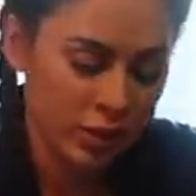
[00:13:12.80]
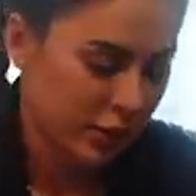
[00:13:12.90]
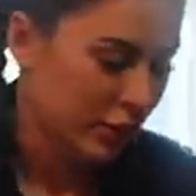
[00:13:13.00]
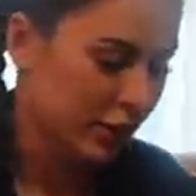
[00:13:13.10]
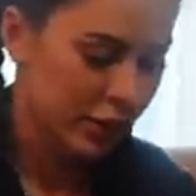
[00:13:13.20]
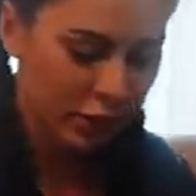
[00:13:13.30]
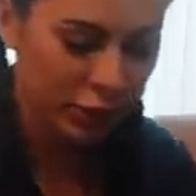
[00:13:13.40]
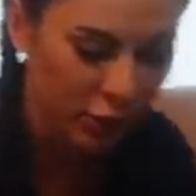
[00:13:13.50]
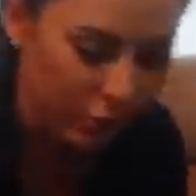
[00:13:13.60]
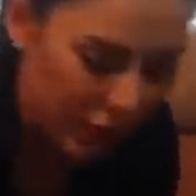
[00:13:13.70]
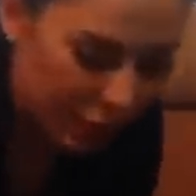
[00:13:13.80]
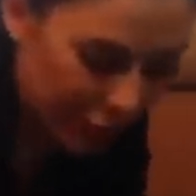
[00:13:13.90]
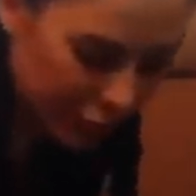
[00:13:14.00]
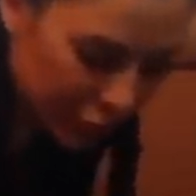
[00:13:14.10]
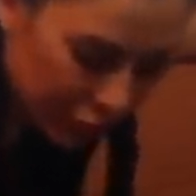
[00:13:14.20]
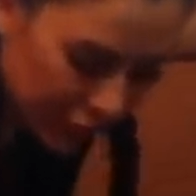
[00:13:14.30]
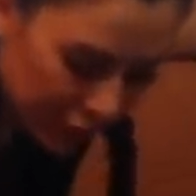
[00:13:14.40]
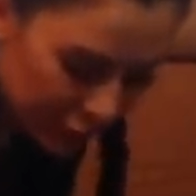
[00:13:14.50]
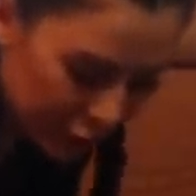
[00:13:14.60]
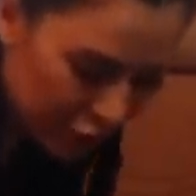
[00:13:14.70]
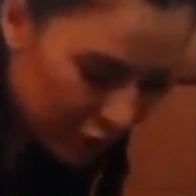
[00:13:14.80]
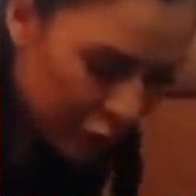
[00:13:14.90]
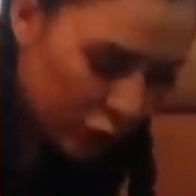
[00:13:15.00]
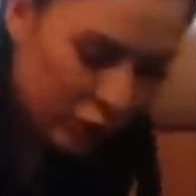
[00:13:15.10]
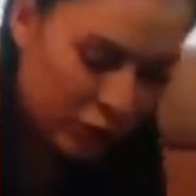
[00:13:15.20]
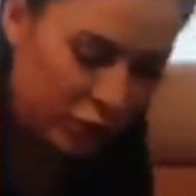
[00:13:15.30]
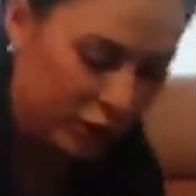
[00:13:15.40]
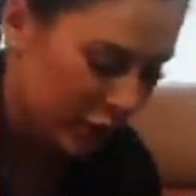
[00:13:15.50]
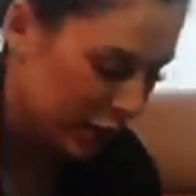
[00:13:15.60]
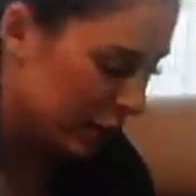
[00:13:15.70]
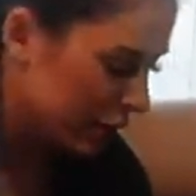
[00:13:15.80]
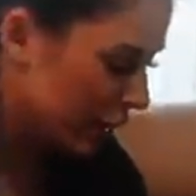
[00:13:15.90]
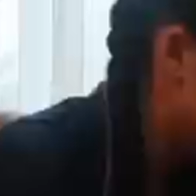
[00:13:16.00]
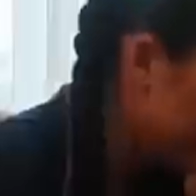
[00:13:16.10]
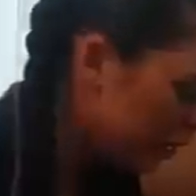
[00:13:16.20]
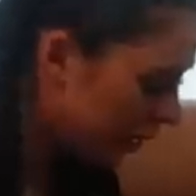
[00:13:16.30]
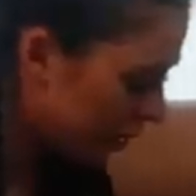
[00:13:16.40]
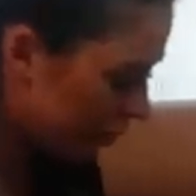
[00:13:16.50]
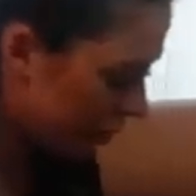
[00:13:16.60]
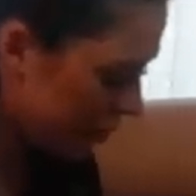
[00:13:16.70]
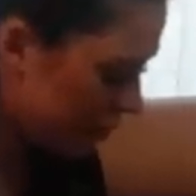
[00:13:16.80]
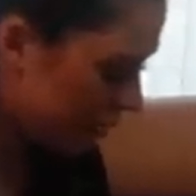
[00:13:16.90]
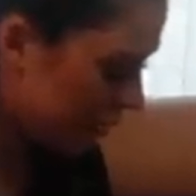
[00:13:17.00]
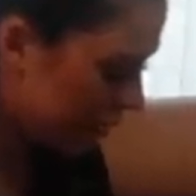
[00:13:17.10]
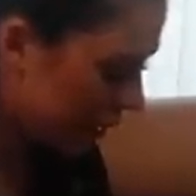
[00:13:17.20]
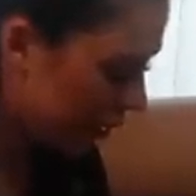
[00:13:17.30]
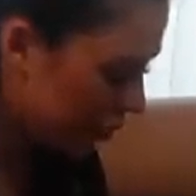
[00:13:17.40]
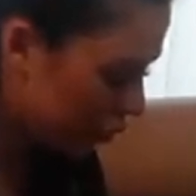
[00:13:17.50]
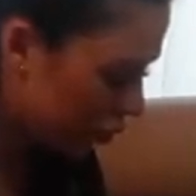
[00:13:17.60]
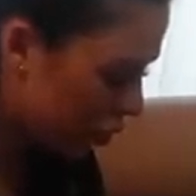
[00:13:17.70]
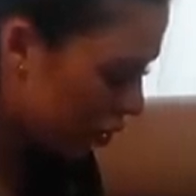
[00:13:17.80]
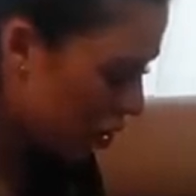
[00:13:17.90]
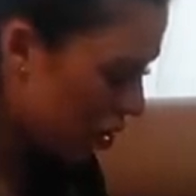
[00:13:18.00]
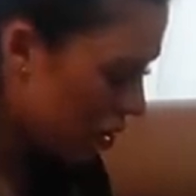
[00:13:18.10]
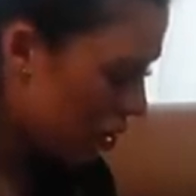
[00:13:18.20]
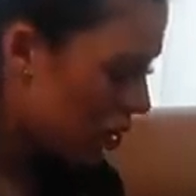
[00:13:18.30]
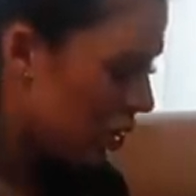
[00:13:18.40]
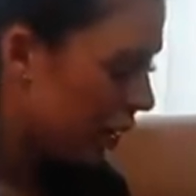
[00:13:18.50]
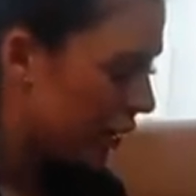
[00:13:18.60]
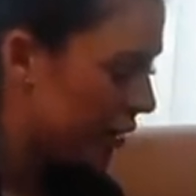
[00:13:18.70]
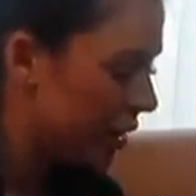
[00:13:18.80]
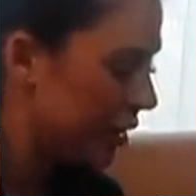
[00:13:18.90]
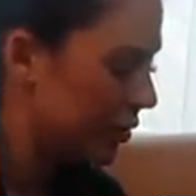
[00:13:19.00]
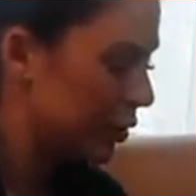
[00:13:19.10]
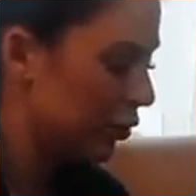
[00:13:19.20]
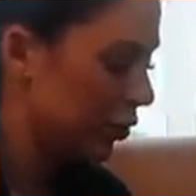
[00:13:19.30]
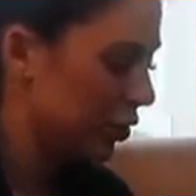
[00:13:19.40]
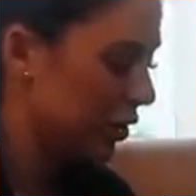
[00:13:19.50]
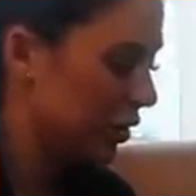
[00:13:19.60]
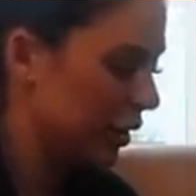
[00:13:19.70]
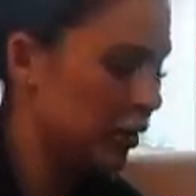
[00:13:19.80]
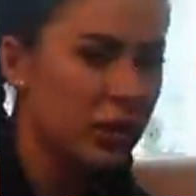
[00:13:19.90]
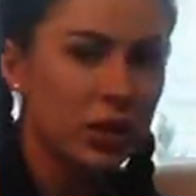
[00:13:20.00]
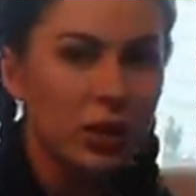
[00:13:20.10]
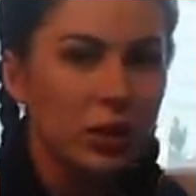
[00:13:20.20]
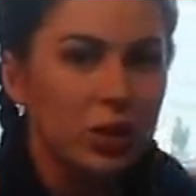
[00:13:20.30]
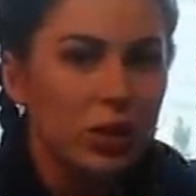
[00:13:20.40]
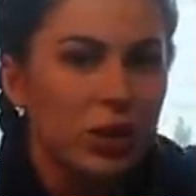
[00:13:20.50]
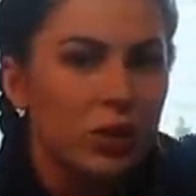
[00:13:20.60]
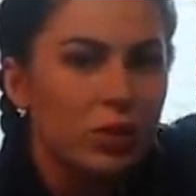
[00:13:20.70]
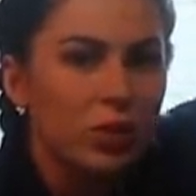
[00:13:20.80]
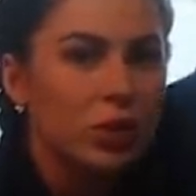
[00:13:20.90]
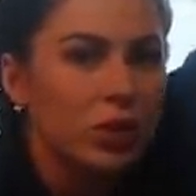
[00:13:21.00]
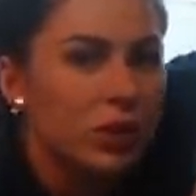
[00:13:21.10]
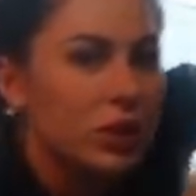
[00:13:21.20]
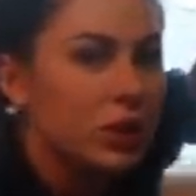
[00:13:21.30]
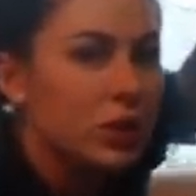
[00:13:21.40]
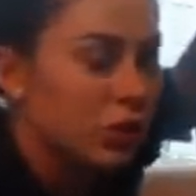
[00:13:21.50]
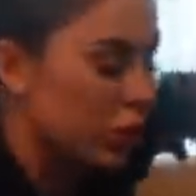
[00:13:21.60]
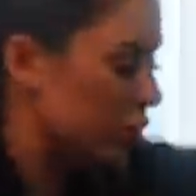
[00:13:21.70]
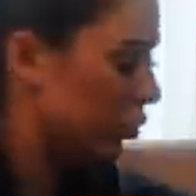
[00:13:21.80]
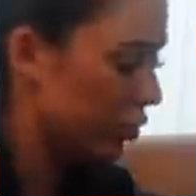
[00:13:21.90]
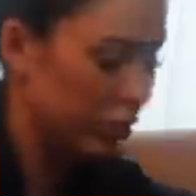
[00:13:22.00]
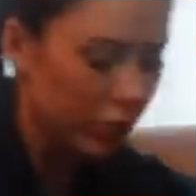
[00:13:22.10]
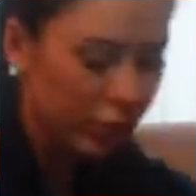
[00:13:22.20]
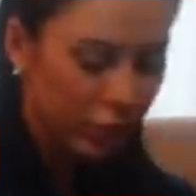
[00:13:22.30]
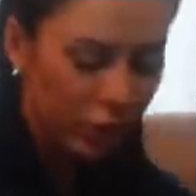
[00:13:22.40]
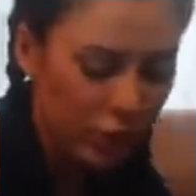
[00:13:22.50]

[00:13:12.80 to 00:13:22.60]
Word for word: Надеюсь, он мне пойдет по размеру. Я смотрю, тут все XS. Наверное, надо было мне брать S-ку. Хотя я смотрю, вроде тянется хорошо, я думаю, что XS тоже будет норм.